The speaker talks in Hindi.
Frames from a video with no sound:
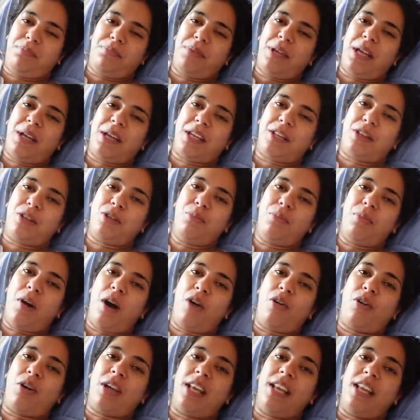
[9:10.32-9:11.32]
मैं कहती हूँ
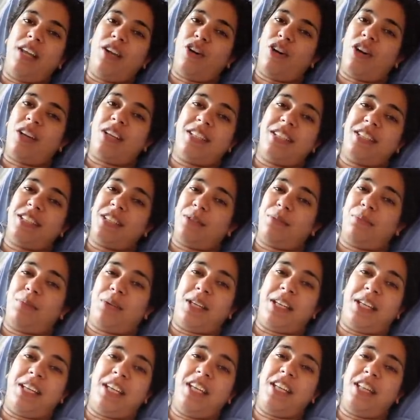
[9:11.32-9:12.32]
माओ के लिए और इज्जत
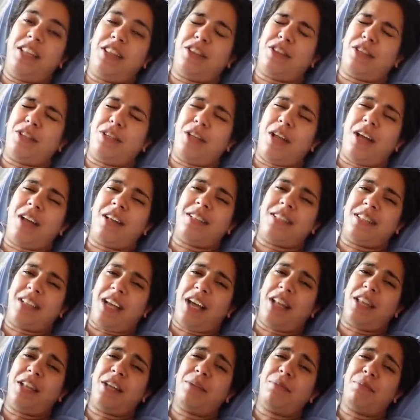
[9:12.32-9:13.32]
बढ़ गई इतना
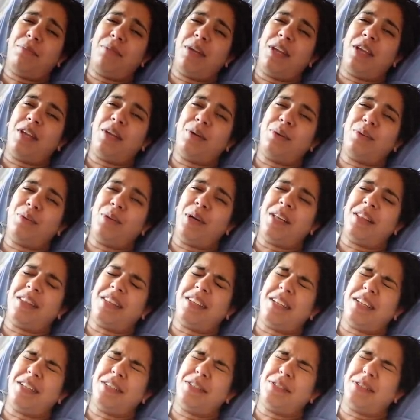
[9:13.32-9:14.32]
ज़्यादा पेन हुआ
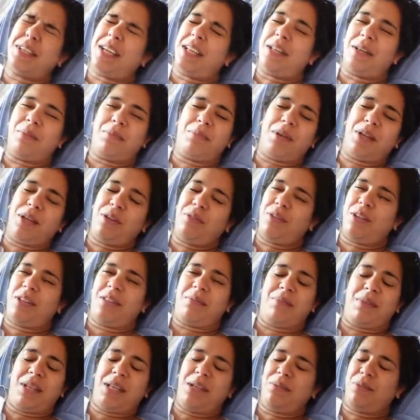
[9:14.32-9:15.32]
इतना ज़्यादा पेन हुआ
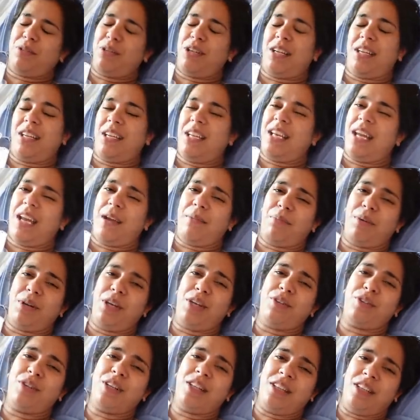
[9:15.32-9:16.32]
तो मैंने बोला नहीं
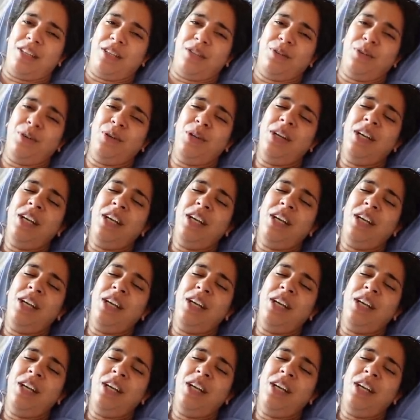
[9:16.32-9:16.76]
एपिड्यूरल दे दो